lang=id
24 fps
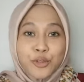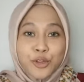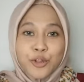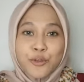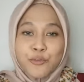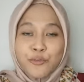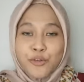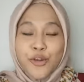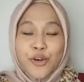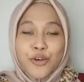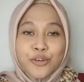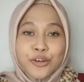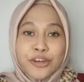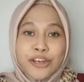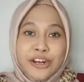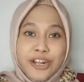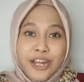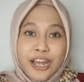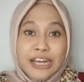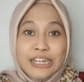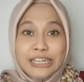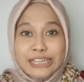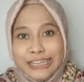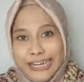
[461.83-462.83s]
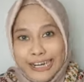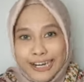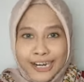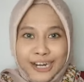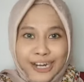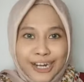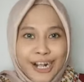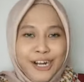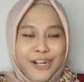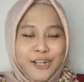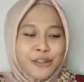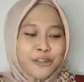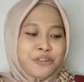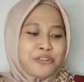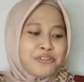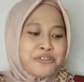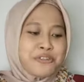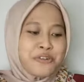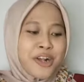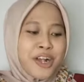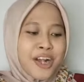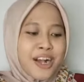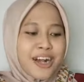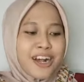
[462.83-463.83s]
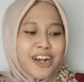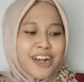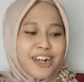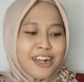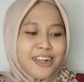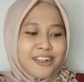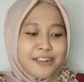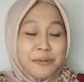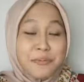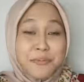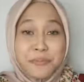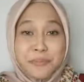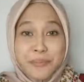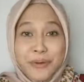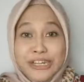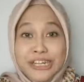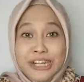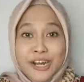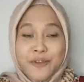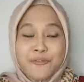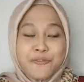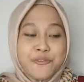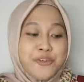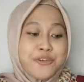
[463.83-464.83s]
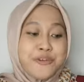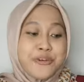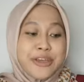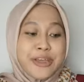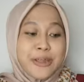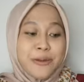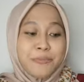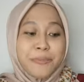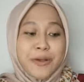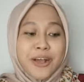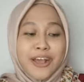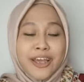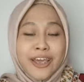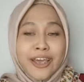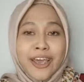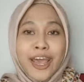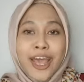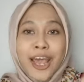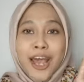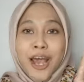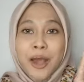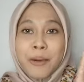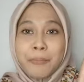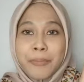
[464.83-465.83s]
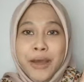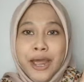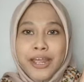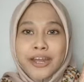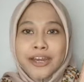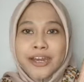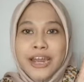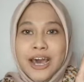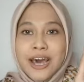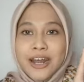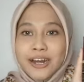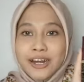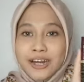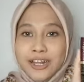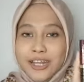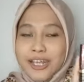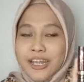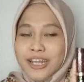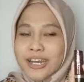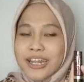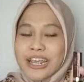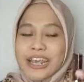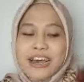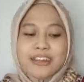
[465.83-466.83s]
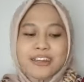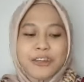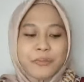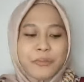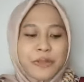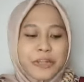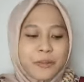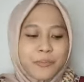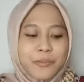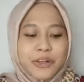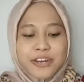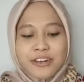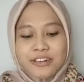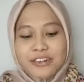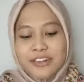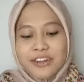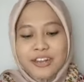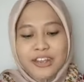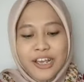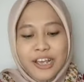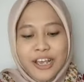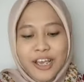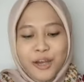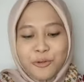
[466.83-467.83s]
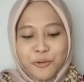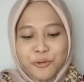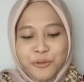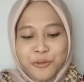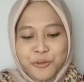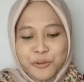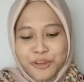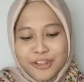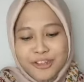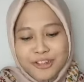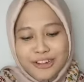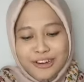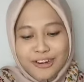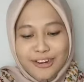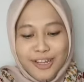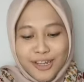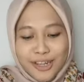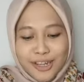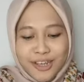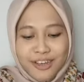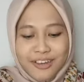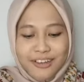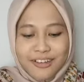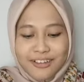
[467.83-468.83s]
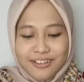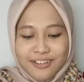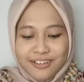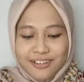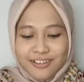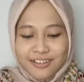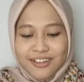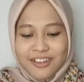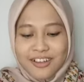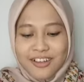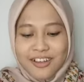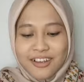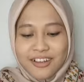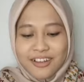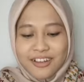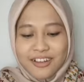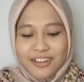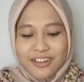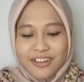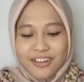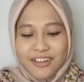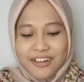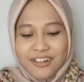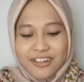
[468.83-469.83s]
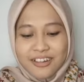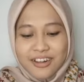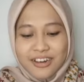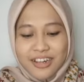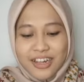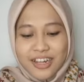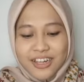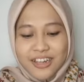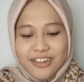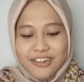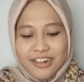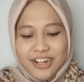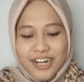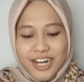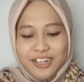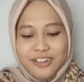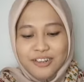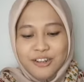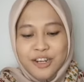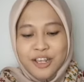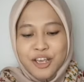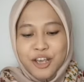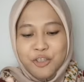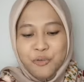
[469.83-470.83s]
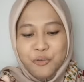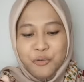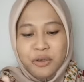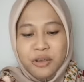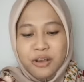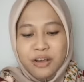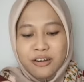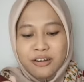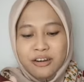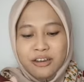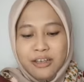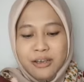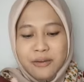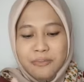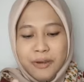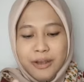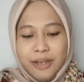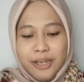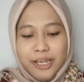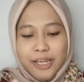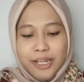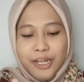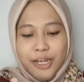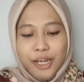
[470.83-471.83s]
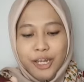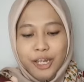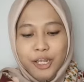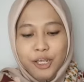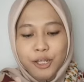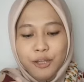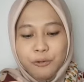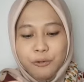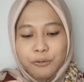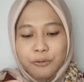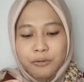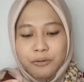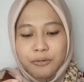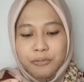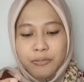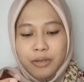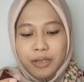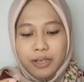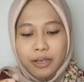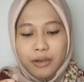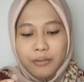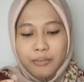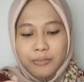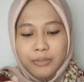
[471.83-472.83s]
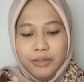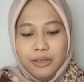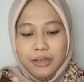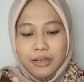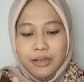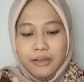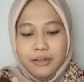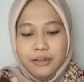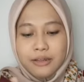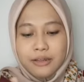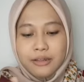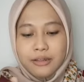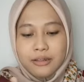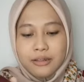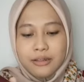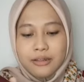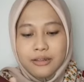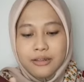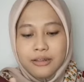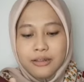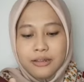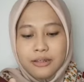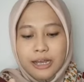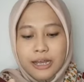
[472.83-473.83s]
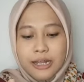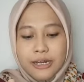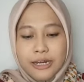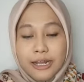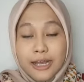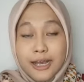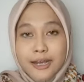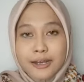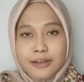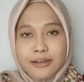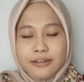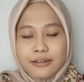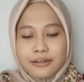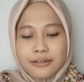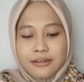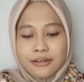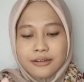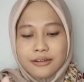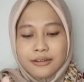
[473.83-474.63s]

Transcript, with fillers: beauty vlogger yang terkenal itu juga sempat reviewin pakai My Darling ini ya teman-teman jadi kayak aku tuh ih ternyata ternyata sekelas dia juga dia pakai ini gitu make upnya kadang